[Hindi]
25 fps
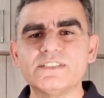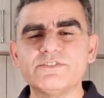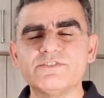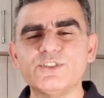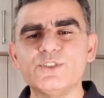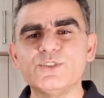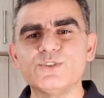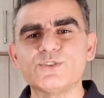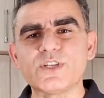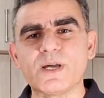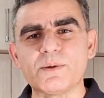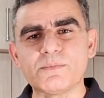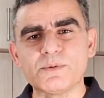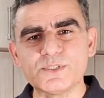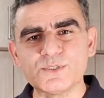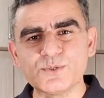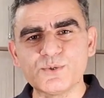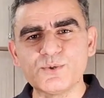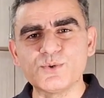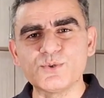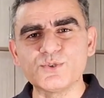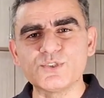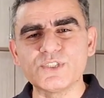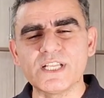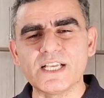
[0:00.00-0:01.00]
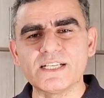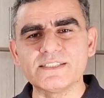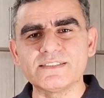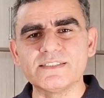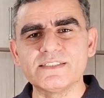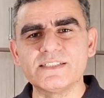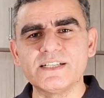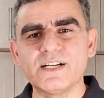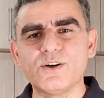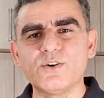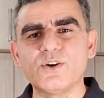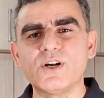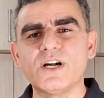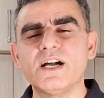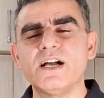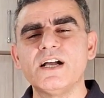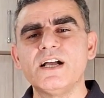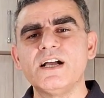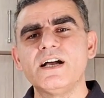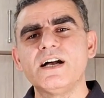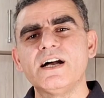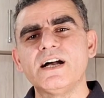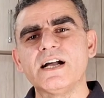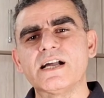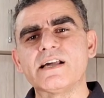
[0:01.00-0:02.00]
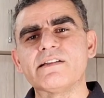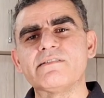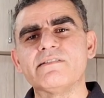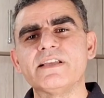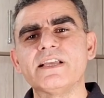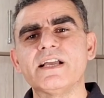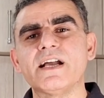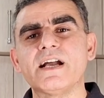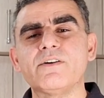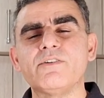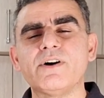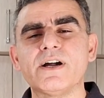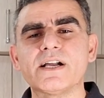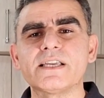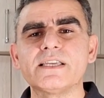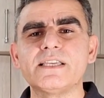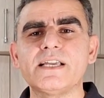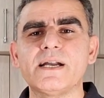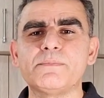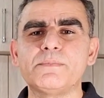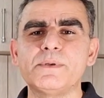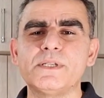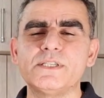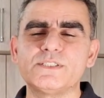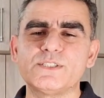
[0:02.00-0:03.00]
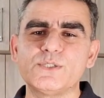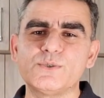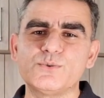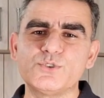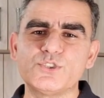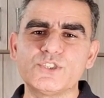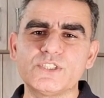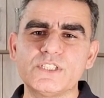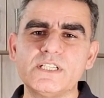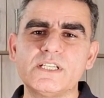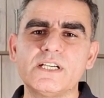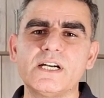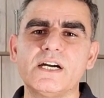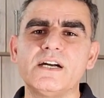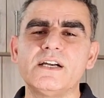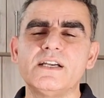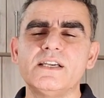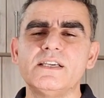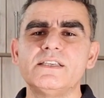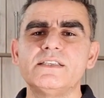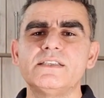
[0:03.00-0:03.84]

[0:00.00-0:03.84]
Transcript: इस वीडियो से आपने जरूर कुछ नया सीखा होगा अगर वही वाकई आपने इससे कुछ सीखा